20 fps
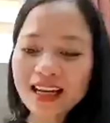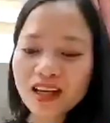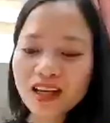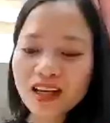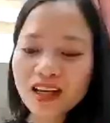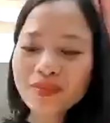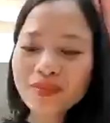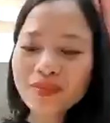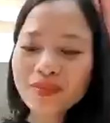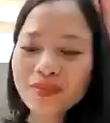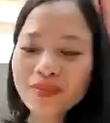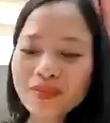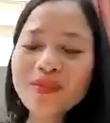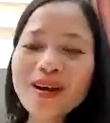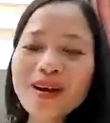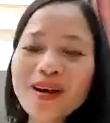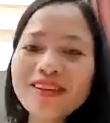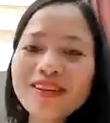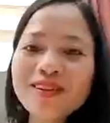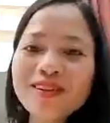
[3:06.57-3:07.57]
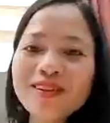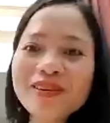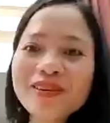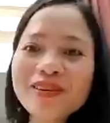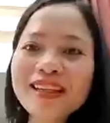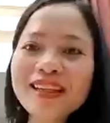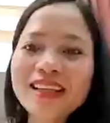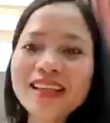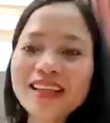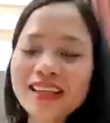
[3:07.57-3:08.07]
mới ngày hôm qua thôi
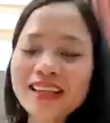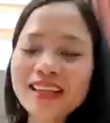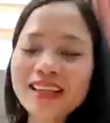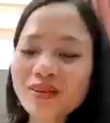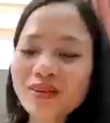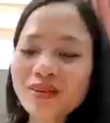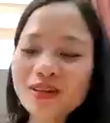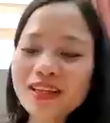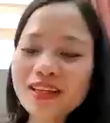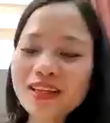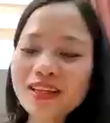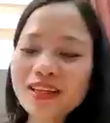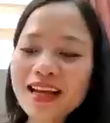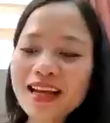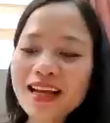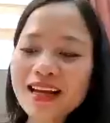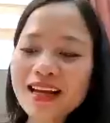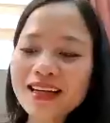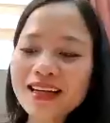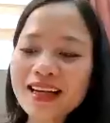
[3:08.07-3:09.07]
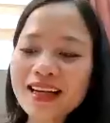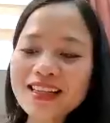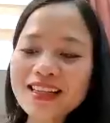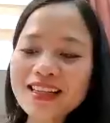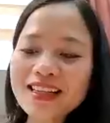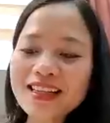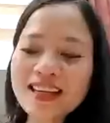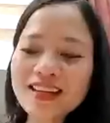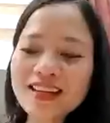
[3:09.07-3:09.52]
thì ờ, cô Thiên Trang đã chia sẻ